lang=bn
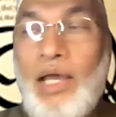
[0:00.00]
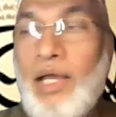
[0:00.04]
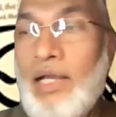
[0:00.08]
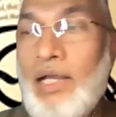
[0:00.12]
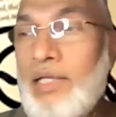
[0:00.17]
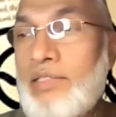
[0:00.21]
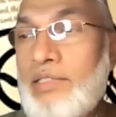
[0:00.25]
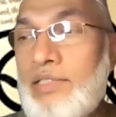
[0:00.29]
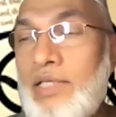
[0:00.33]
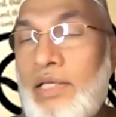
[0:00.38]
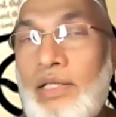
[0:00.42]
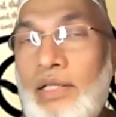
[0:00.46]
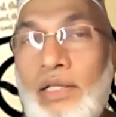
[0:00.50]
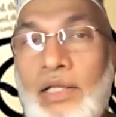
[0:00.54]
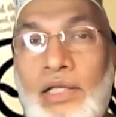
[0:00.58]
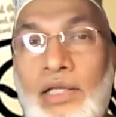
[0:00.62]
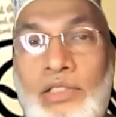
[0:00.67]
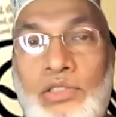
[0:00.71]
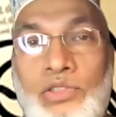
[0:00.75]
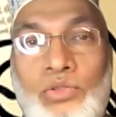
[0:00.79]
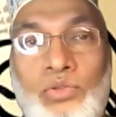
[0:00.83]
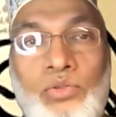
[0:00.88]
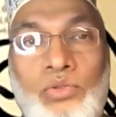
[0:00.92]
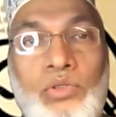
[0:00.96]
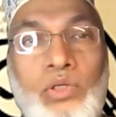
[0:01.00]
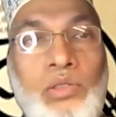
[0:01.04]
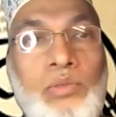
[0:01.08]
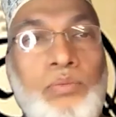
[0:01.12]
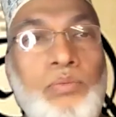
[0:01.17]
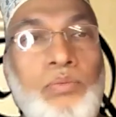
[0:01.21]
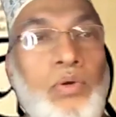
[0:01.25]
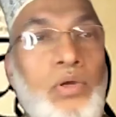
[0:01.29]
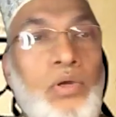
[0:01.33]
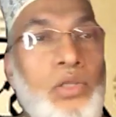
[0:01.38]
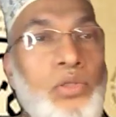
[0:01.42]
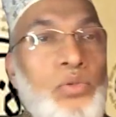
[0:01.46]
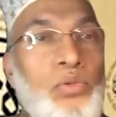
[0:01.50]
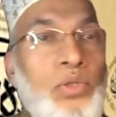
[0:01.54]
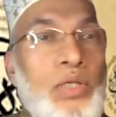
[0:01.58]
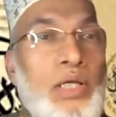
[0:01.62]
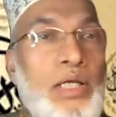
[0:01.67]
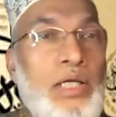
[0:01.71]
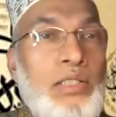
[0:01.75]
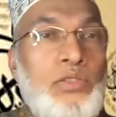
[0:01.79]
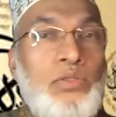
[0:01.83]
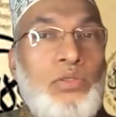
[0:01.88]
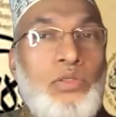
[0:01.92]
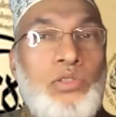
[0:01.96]
আগে চার রাখাত সুন্নত পরে দুই
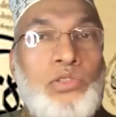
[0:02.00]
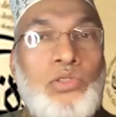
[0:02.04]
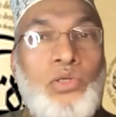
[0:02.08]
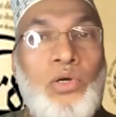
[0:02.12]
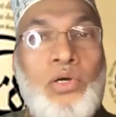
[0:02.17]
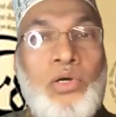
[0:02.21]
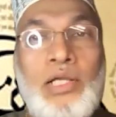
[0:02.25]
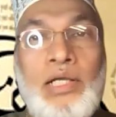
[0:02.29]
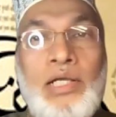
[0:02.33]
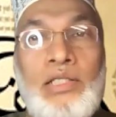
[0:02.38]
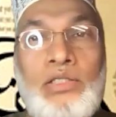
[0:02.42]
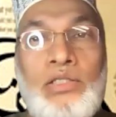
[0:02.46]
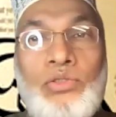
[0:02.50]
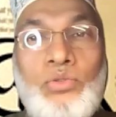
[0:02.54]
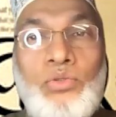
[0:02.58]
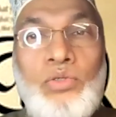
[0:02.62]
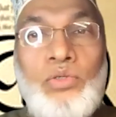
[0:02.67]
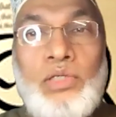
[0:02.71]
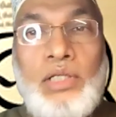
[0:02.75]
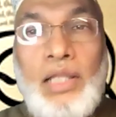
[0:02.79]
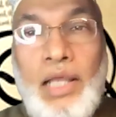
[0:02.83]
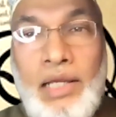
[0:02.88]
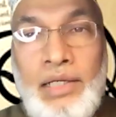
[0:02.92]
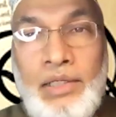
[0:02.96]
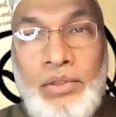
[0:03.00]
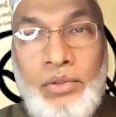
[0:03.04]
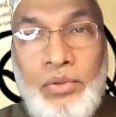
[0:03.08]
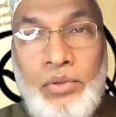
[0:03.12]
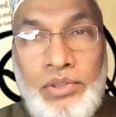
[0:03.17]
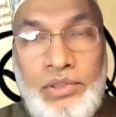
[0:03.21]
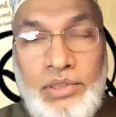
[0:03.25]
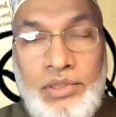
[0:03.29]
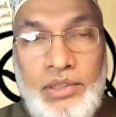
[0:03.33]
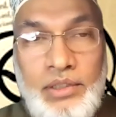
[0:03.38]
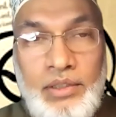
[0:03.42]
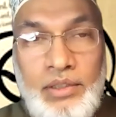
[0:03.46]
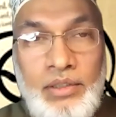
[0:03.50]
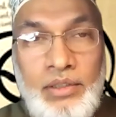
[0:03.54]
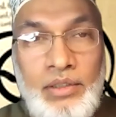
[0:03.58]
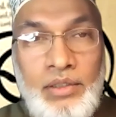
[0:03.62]
রাখাত সুন্নত ছয় রাখাত সুন্নত অ্যাড করেছেন